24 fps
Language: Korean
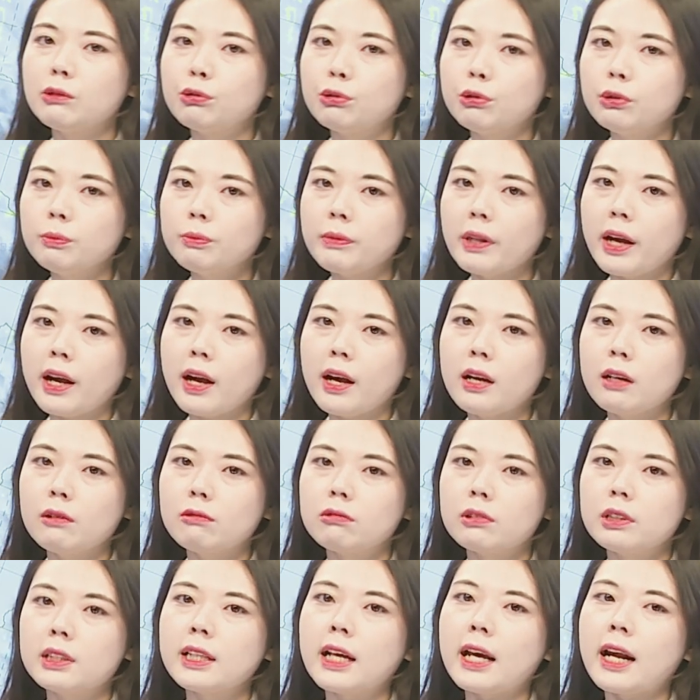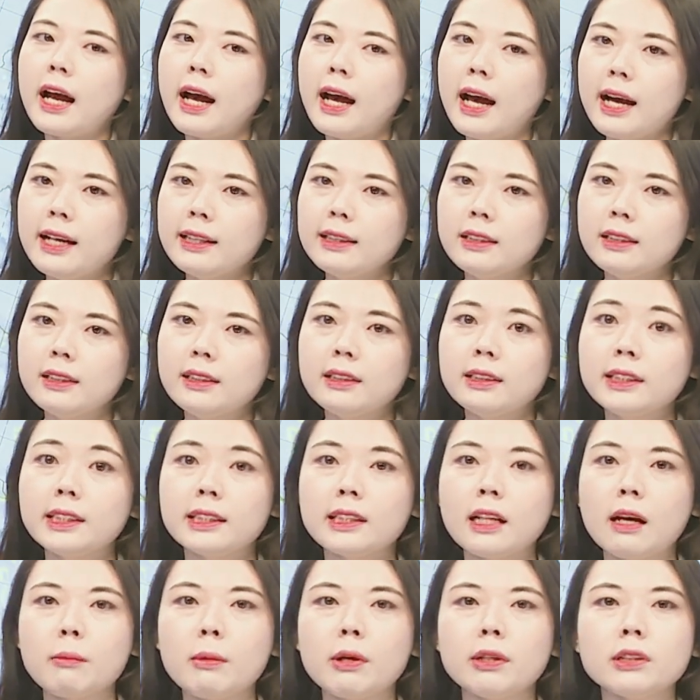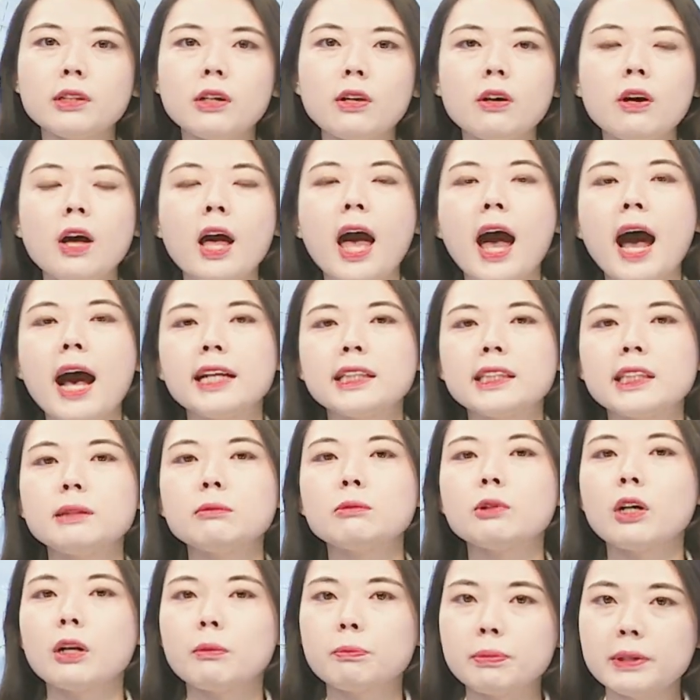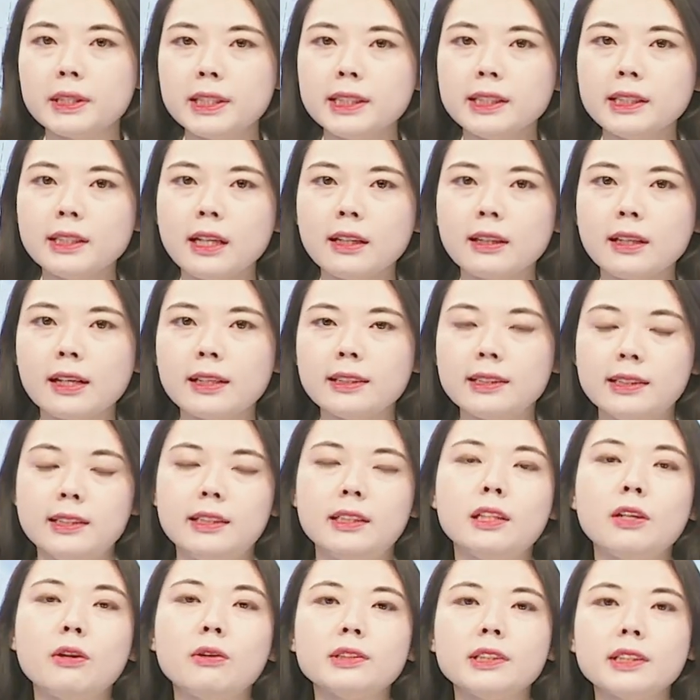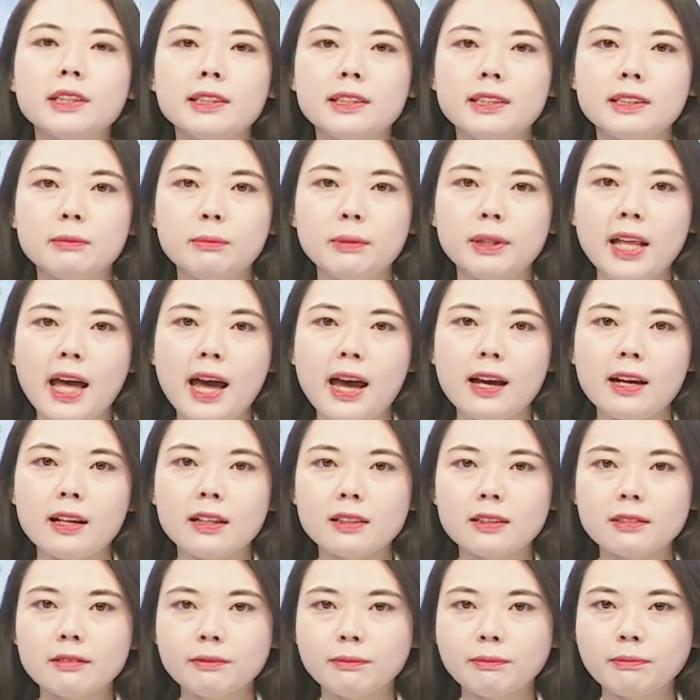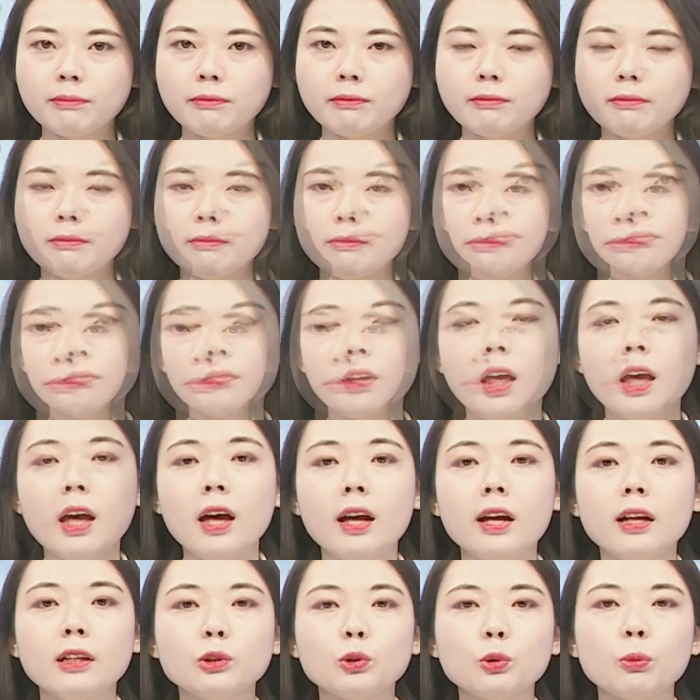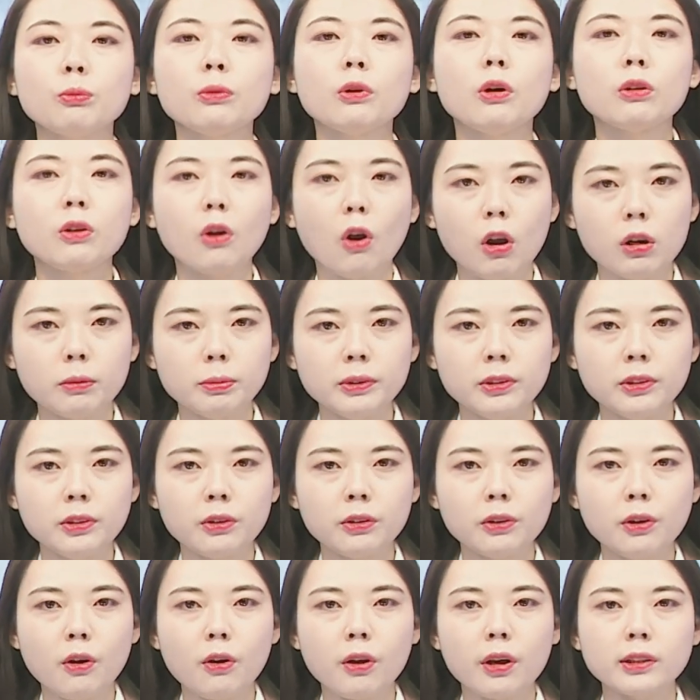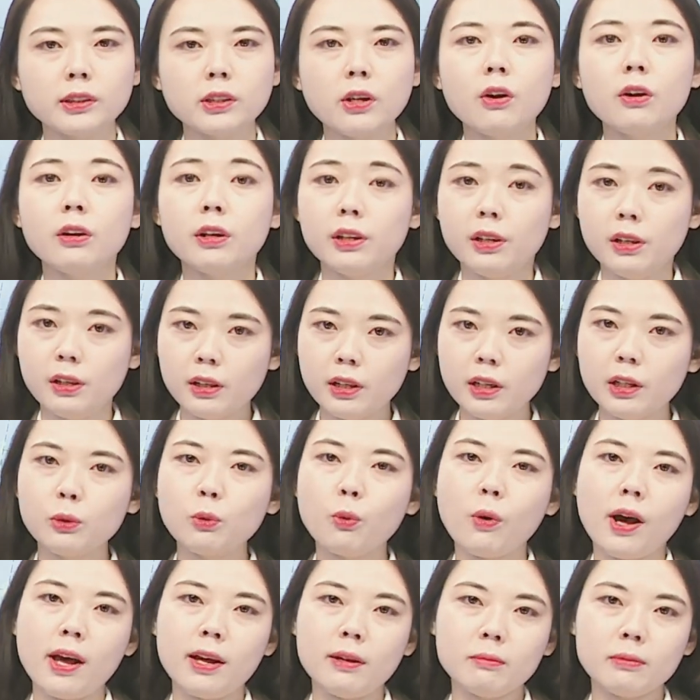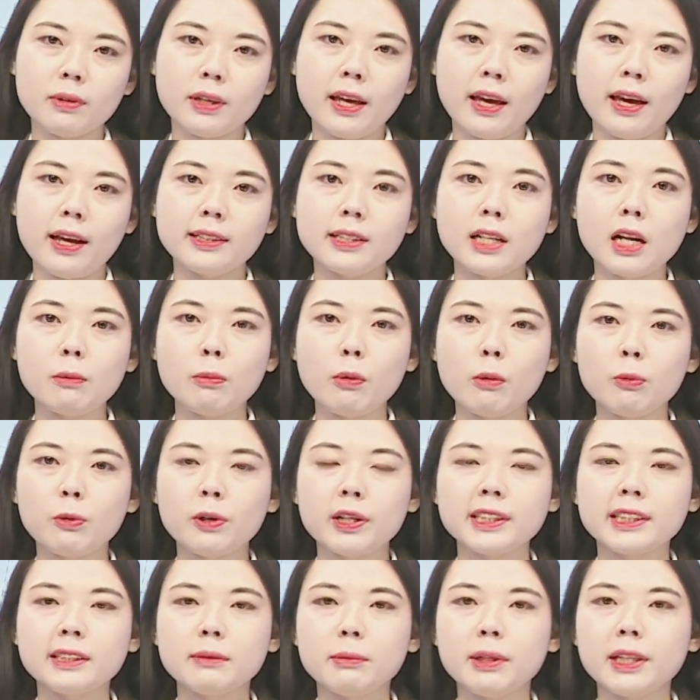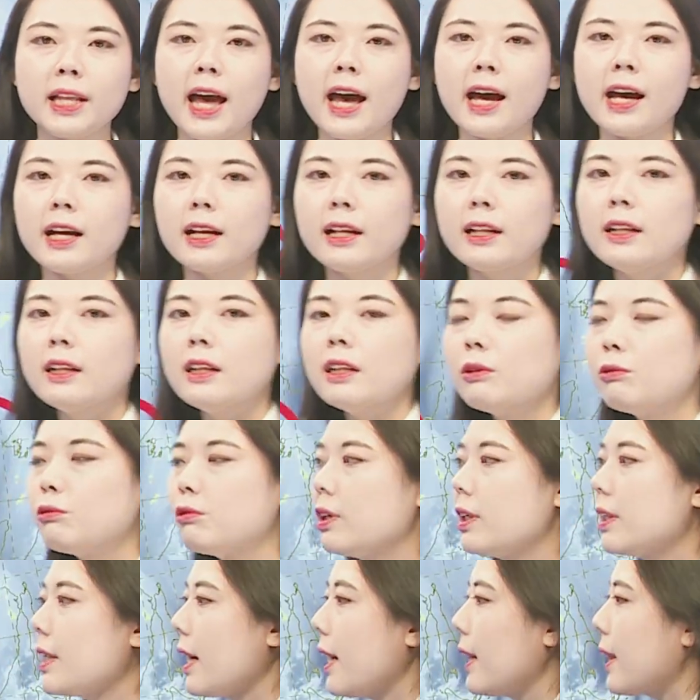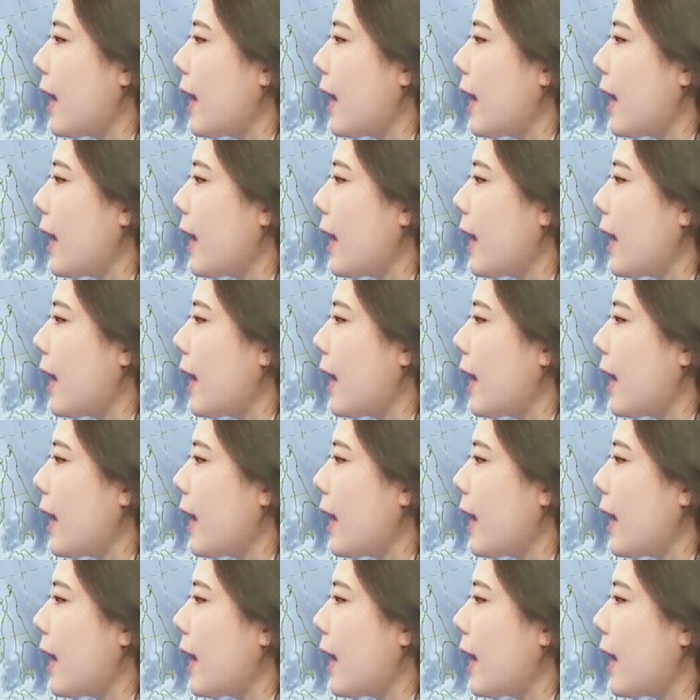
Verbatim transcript: 구름대가 우리나라 하늘을 지나면서 아침과 비슷한 날씨 이어지겠습니다. 좀 더 넓은 영역에서 일기도와 함께 살펴보겠습니다. 우리나라